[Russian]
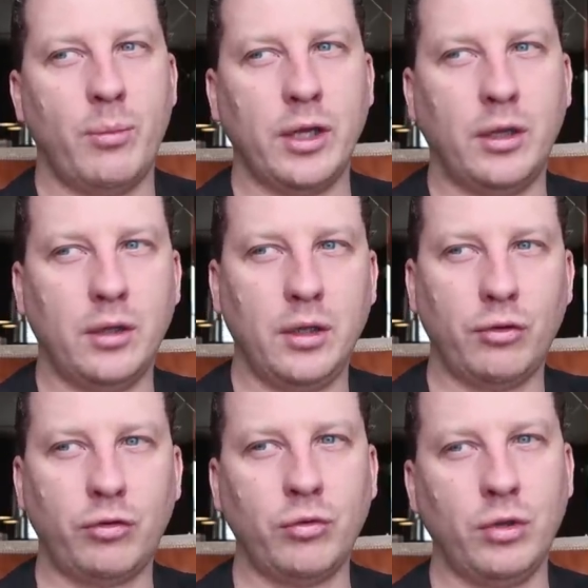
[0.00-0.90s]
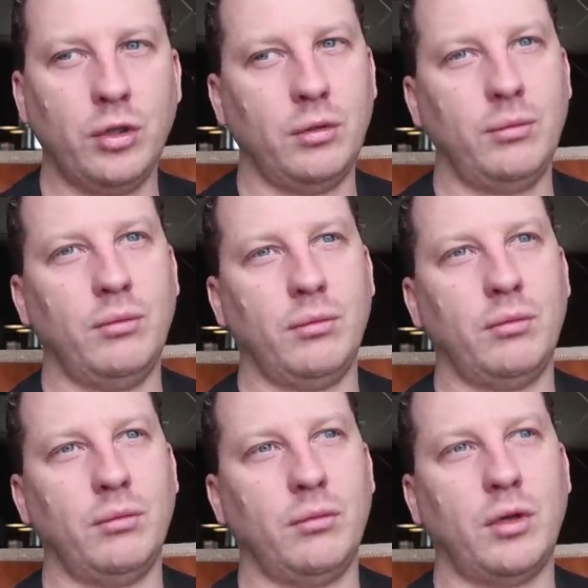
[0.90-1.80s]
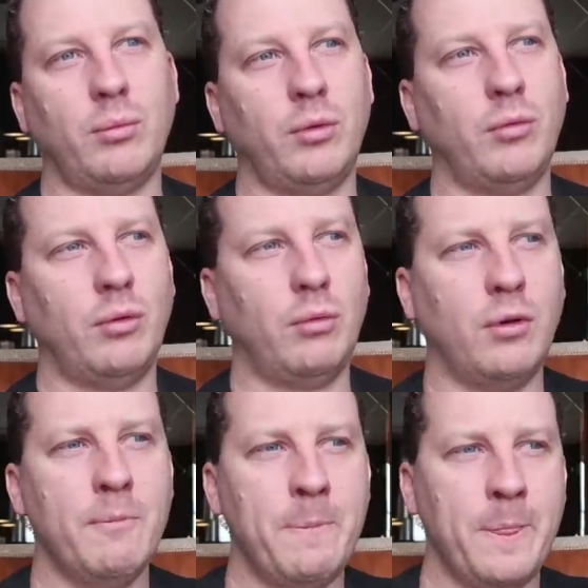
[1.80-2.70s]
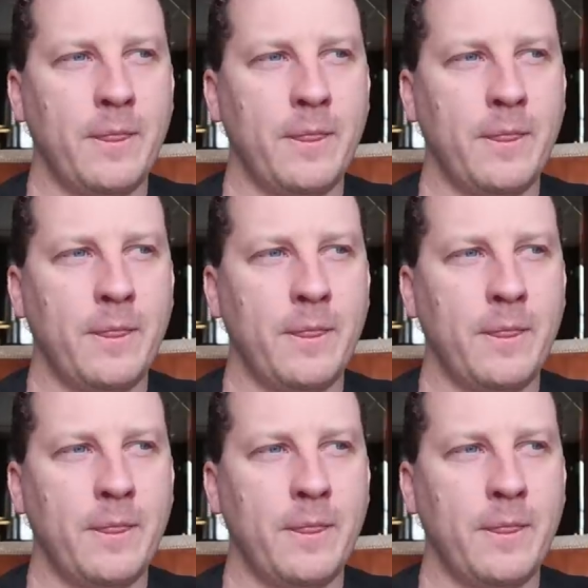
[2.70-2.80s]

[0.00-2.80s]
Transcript: подал на них в суд, и там, по-моему,